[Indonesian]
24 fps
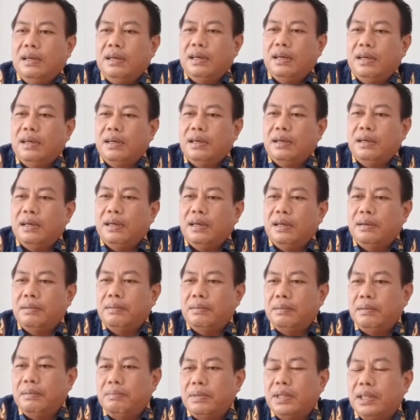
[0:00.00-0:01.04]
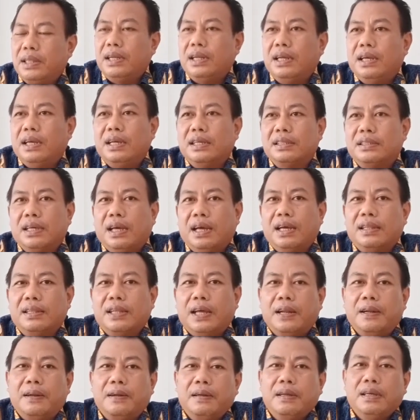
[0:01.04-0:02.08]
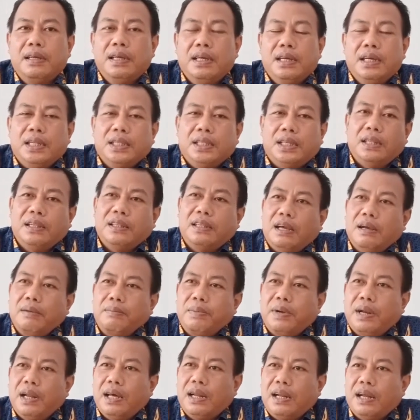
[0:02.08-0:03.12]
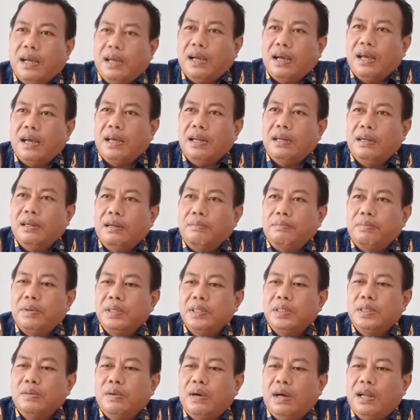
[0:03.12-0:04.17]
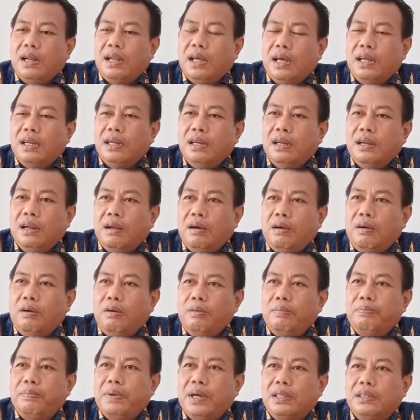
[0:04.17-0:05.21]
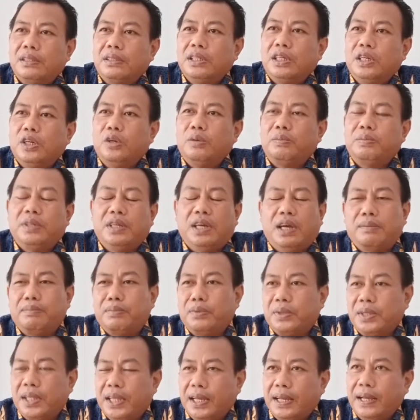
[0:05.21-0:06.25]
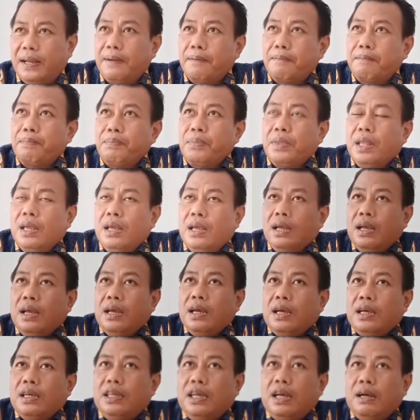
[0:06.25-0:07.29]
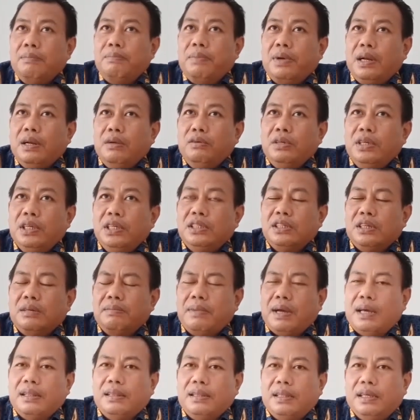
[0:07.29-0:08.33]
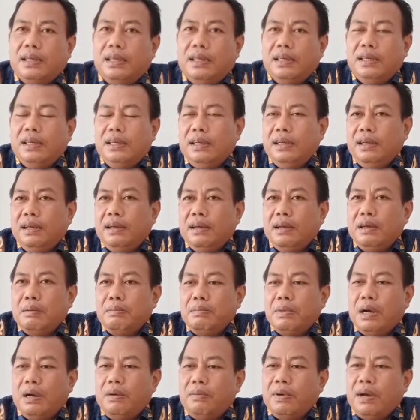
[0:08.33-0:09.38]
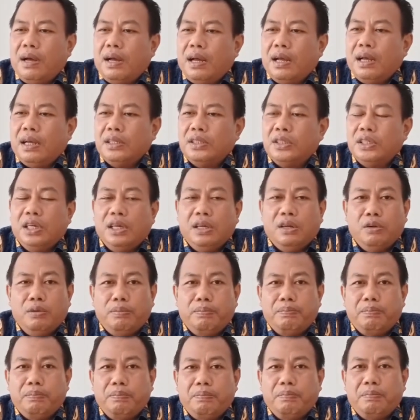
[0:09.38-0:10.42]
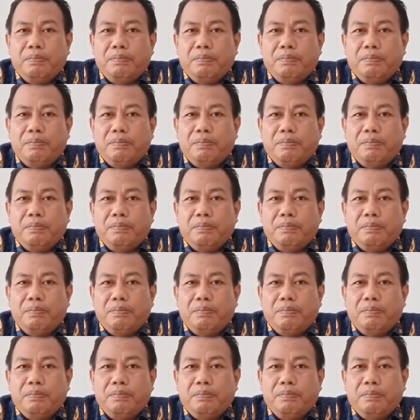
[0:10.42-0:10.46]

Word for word: uh, Menteri Kesehatan tentang pelarangan penjualan obat sirup di apotek. Yang perlu dicermati bahwa sirup